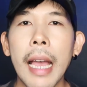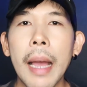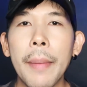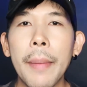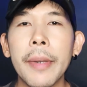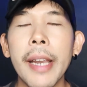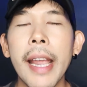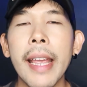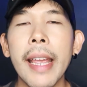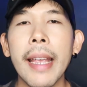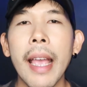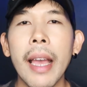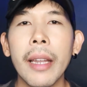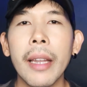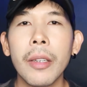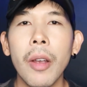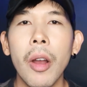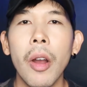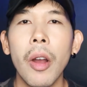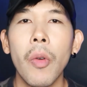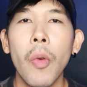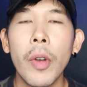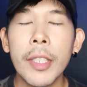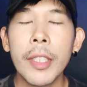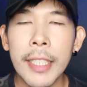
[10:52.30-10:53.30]
ตามรายงานข
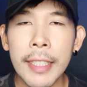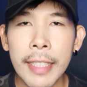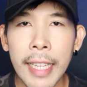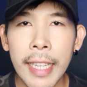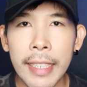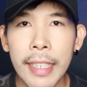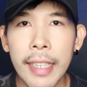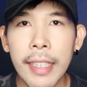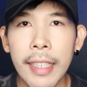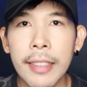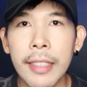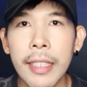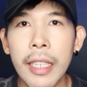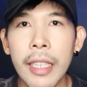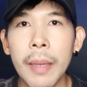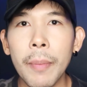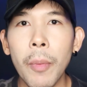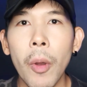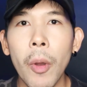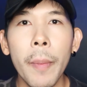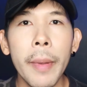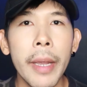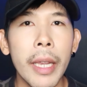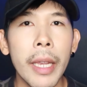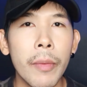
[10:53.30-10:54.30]
องวอชิงตันดีซี
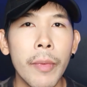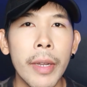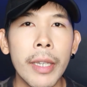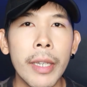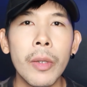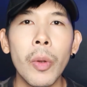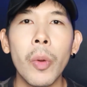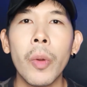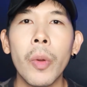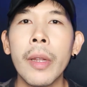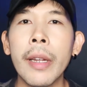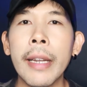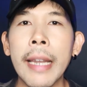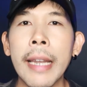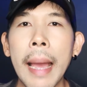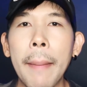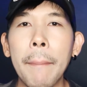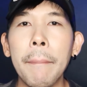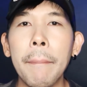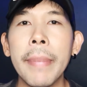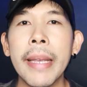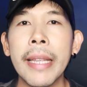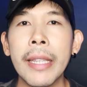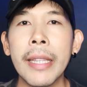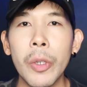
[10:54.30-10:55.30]
พบเห็นวัตถุลึกลับ
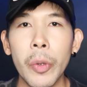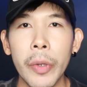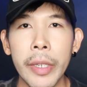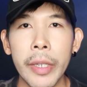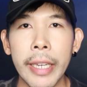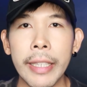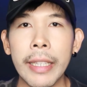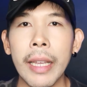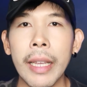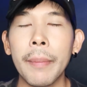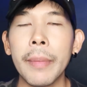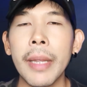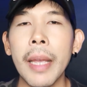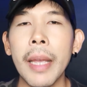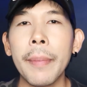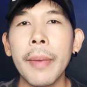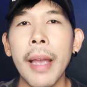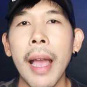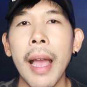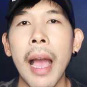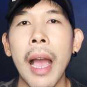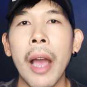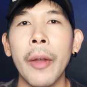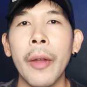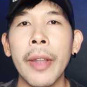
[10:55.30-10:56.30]
บินอยู่เหนือทำเนียบ
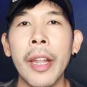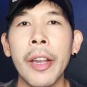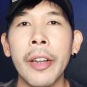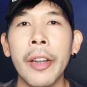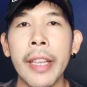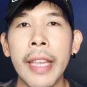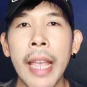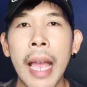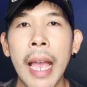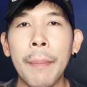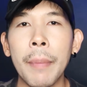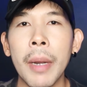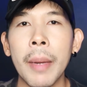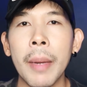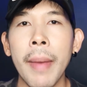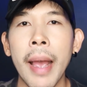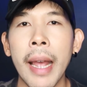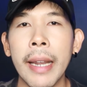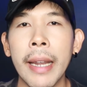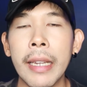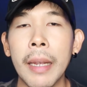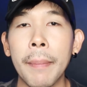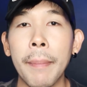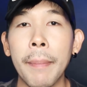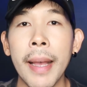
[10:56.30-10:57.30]
ขาวในระยะประมา
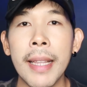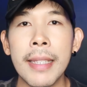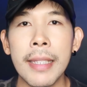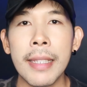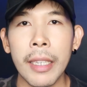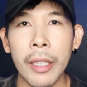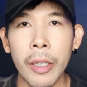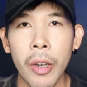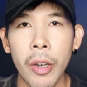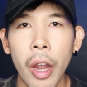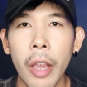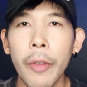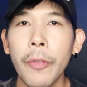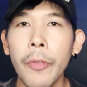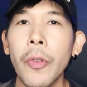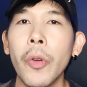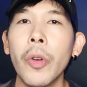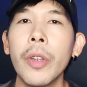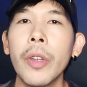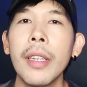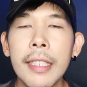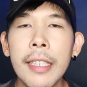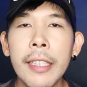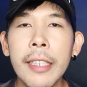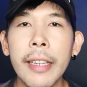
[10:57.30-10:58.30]
ณ 1,700ฟุ
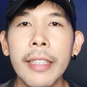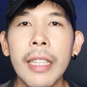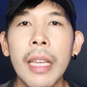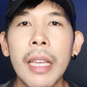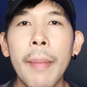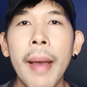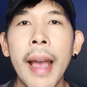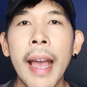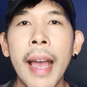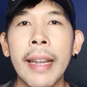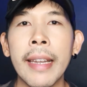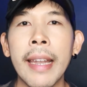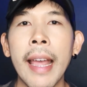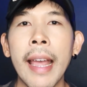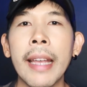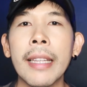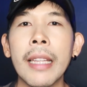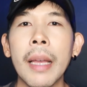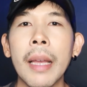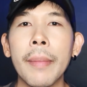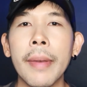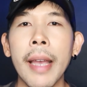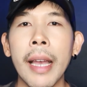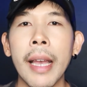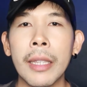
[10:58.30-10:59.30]
ต ซึ่งรัฐบาลได้
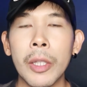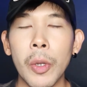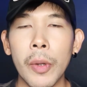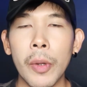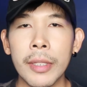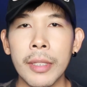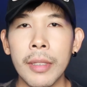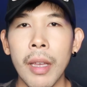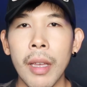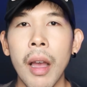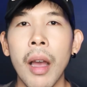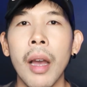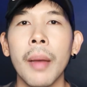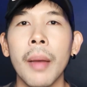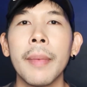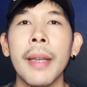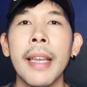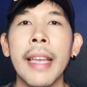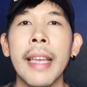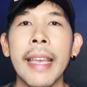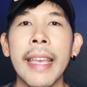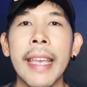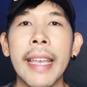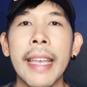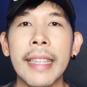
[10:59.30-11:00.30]
ทำการตรวจสอบ
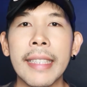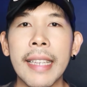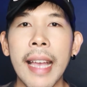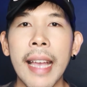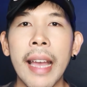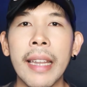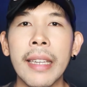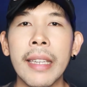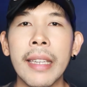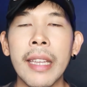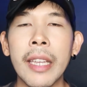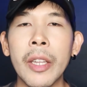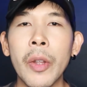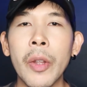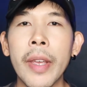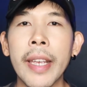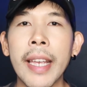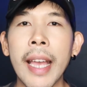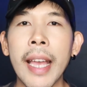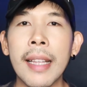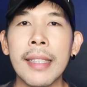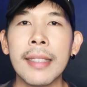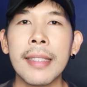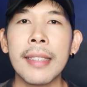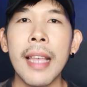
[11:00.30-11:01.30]
เหตุการณ์นี้โดย
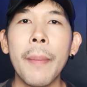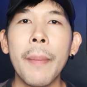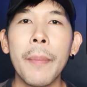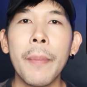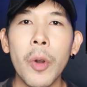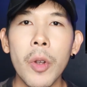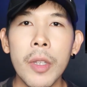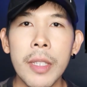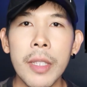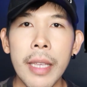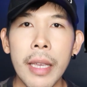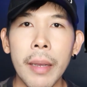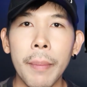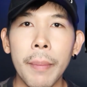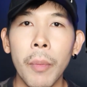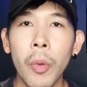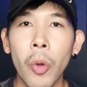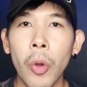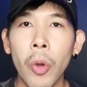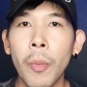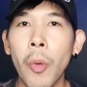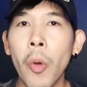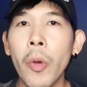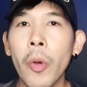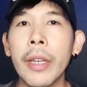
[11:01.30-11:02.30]
การงโปรเจกต์
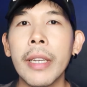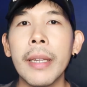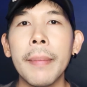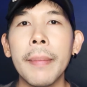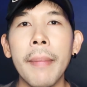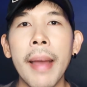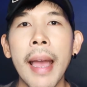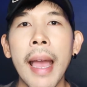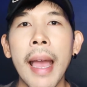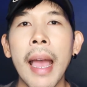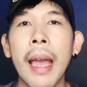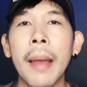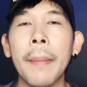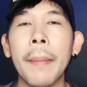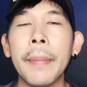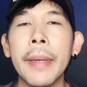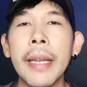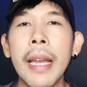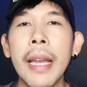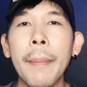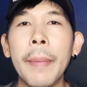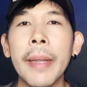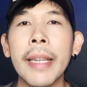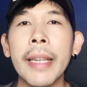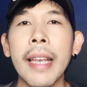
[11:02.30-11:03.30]
ดูบุกขึ้นมา
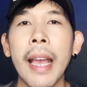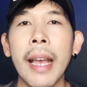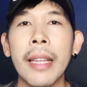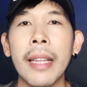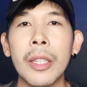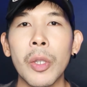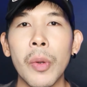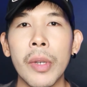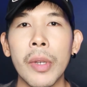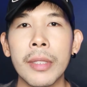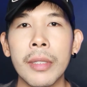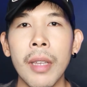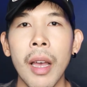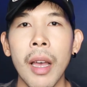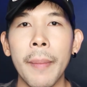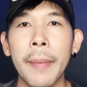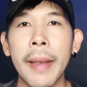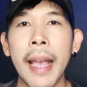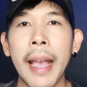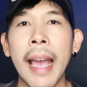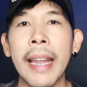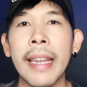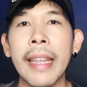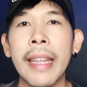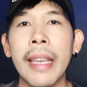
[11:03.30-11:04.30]
เพื่อเป็นการตรวจสอบ
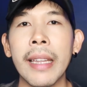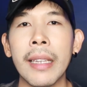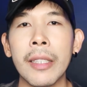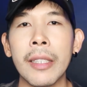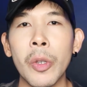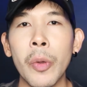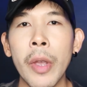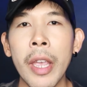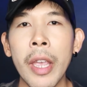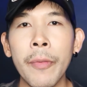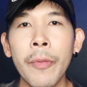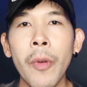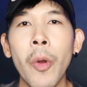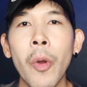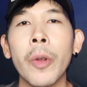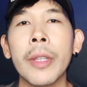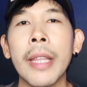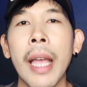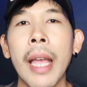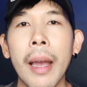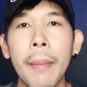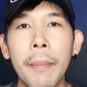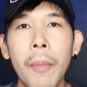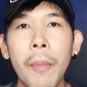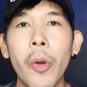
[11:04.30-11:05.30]
การเห็น UFO
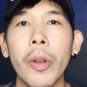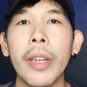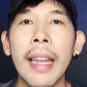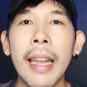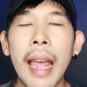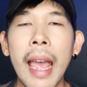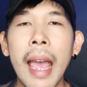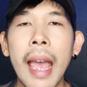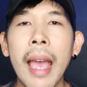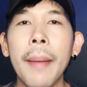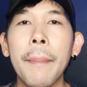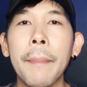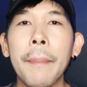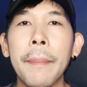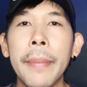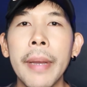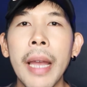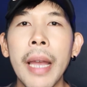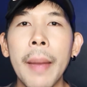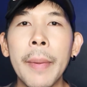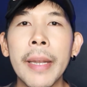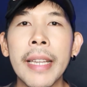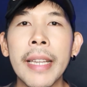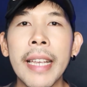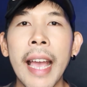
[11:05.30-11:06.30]
ทั้งหมด และ
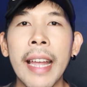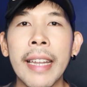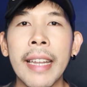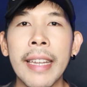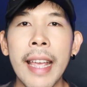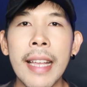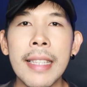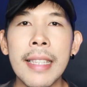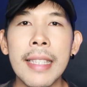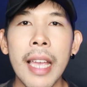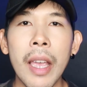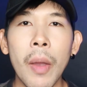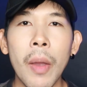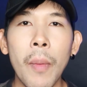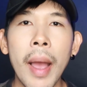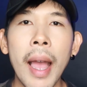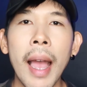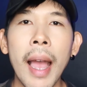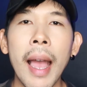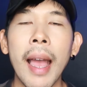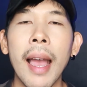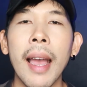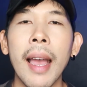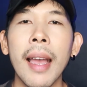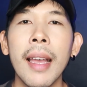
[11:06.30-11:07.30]
เพื่อเป็นการแน่ใจ
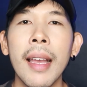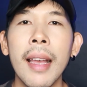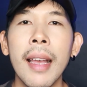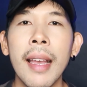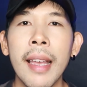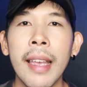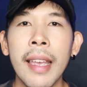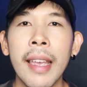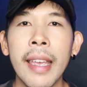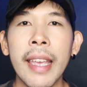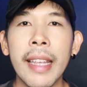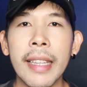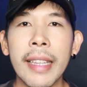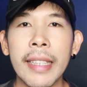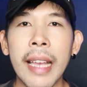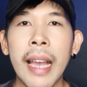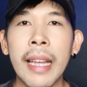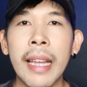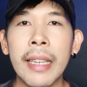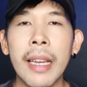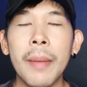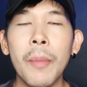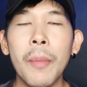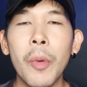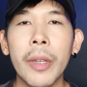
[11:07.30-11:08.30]
ว่าเหตุกา
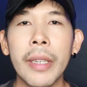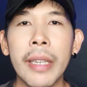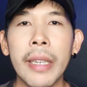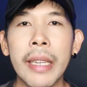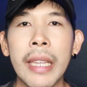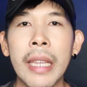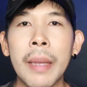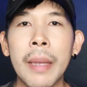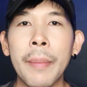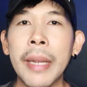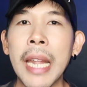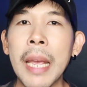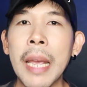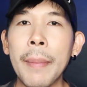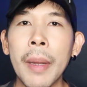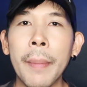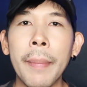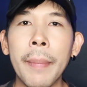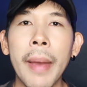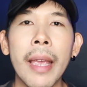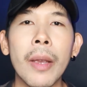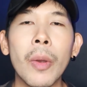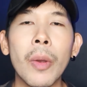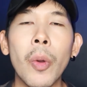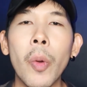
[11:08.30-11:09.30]
รณ์ทั้งหมดนี้ไม่ได้เป็น
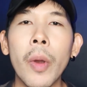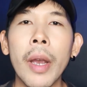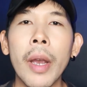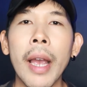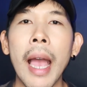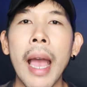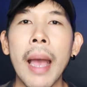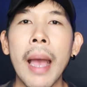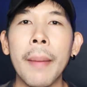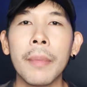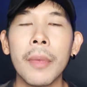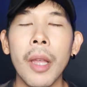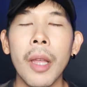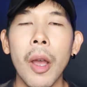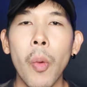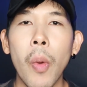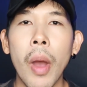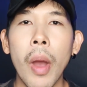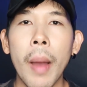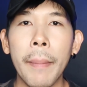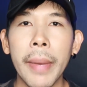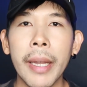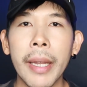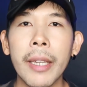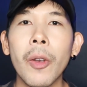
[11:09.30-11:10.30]
ภัยคุกคามต่อค
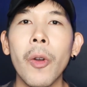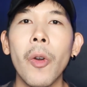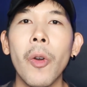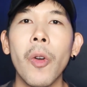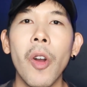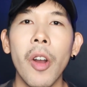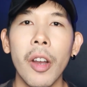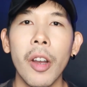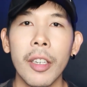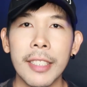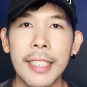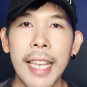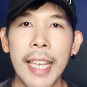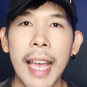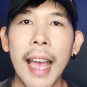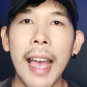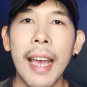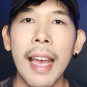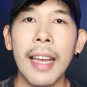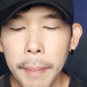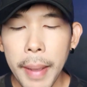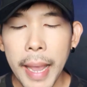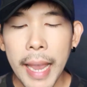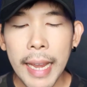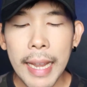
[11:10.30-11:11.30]
วามมั่นคงของชา
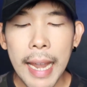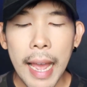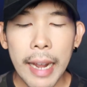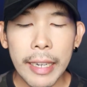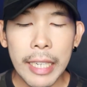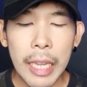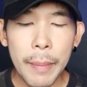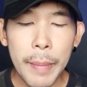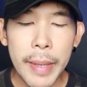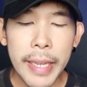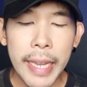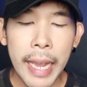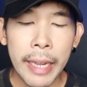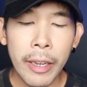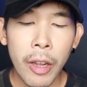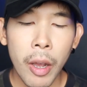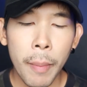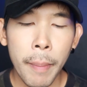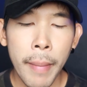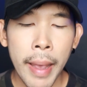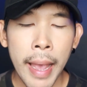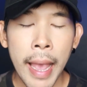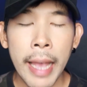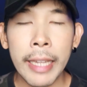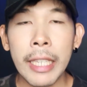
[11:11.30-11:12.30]
ติ ภายหลังได้มีการออ
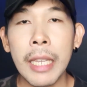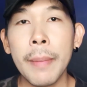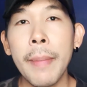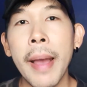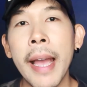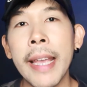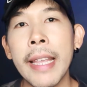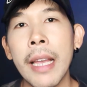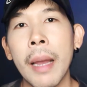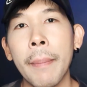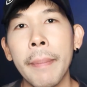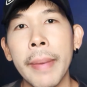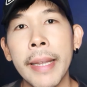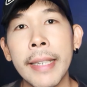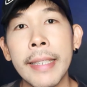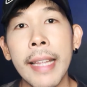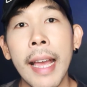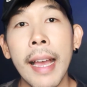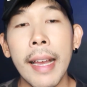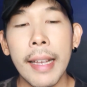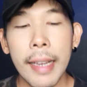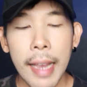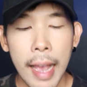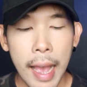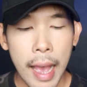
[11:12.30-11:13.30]
กมาอธิบายอย่างเป็น
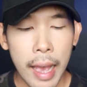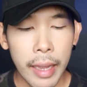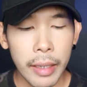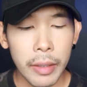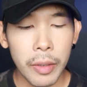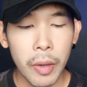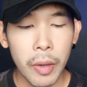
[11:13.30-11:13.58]
ทางการ